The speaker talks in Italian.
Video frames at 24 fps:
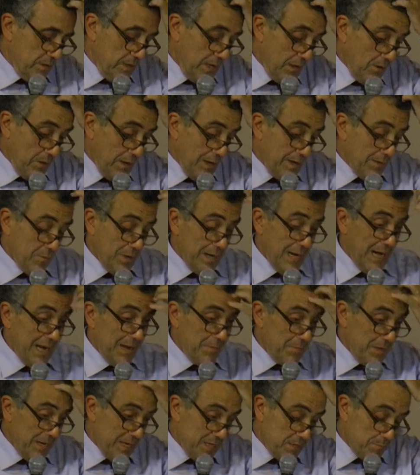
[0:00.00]
Allora, qual è la
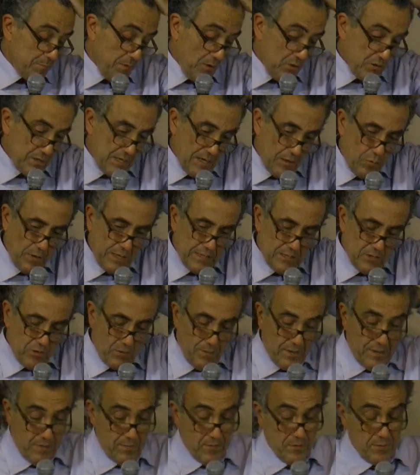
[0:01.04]
mia risposta a questo?
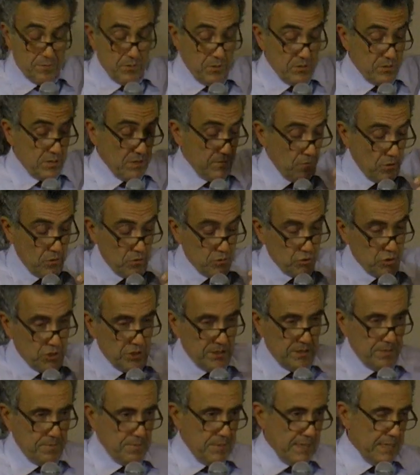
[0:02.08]
una risposta che voi
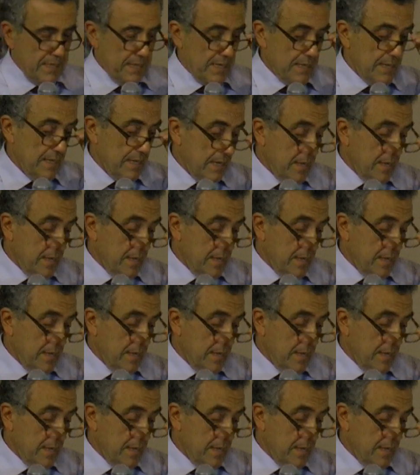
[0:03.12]
conoscete bene.